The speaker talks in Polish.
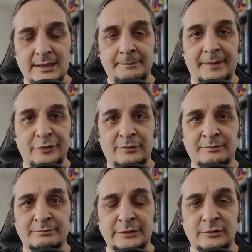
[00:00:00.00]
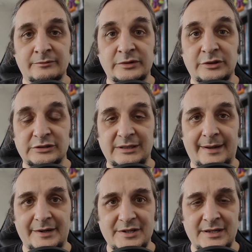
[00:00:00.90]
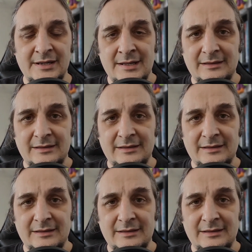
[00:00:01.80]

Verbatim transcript: będą, będą widoczne bardziej.